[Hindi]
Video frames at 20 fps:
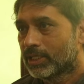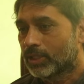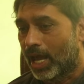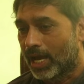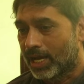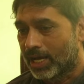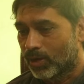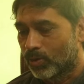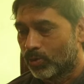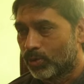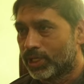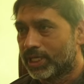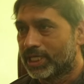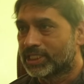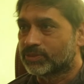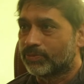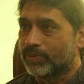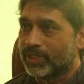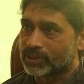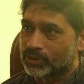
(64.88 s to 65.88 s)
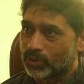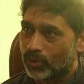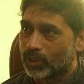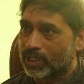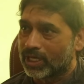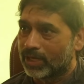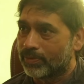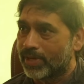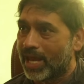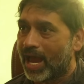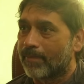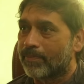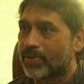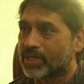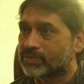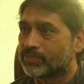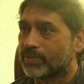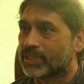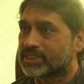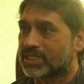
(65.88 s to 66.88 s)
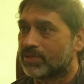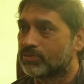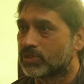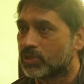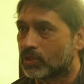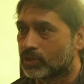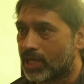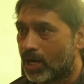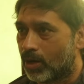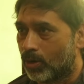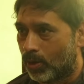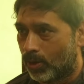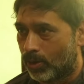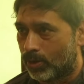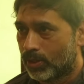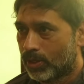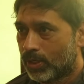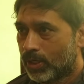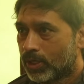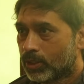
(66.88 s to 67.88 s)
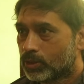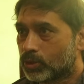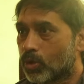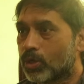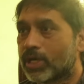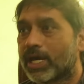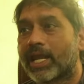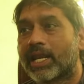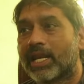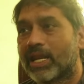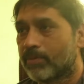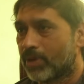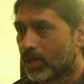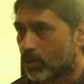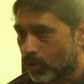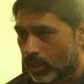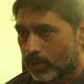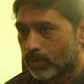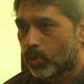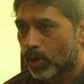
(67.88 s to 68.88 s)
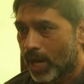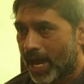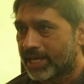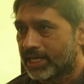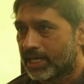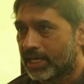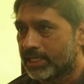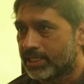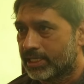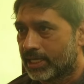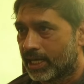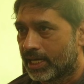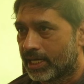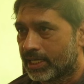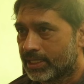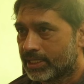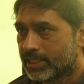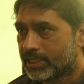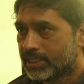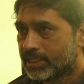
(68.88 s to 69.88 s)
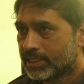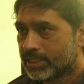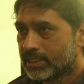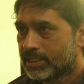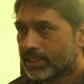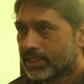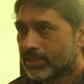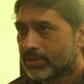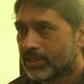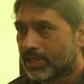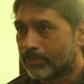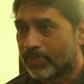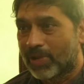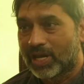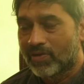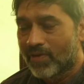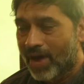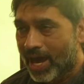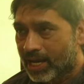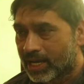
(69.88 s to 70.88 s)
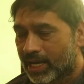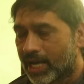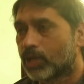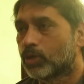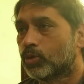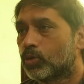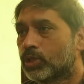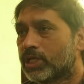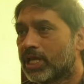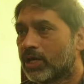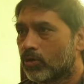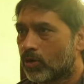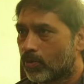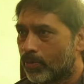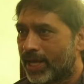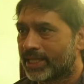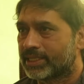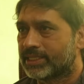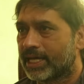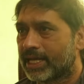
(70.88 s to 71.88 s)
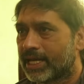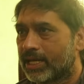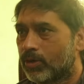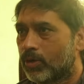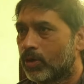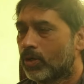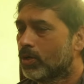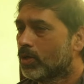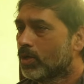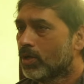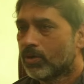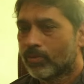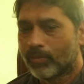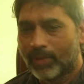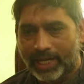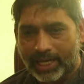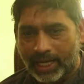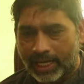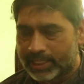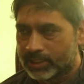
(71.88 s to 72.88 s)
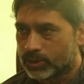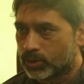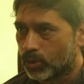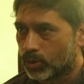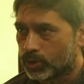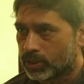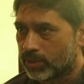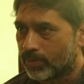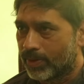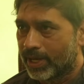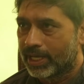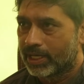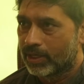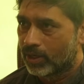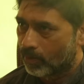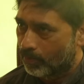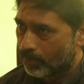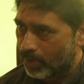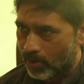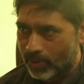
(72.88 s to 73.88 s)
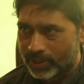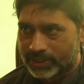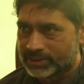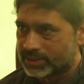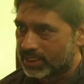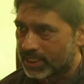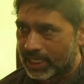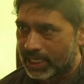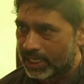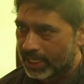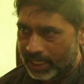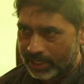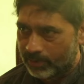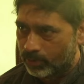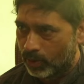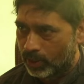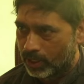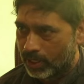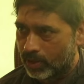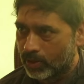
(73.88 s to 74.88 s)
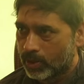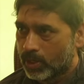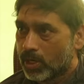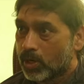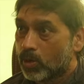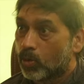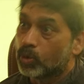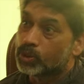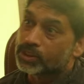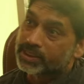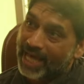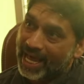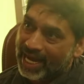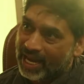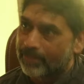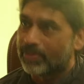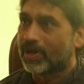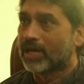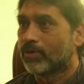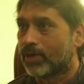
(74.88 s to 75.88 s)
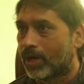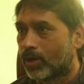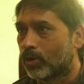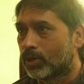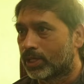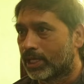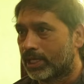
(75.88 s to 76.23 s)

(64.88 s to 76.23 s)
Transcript: अगर 19 बीस हो के भी आपस में समझौता हो तो करने में कोई बुराई नहीं है परिवार न टूटे वो बेहतर है वो मैं खाली ज्योति बहन और पवन जी के लिए नहीं बोल रहा हूँ उन सारे परिवारों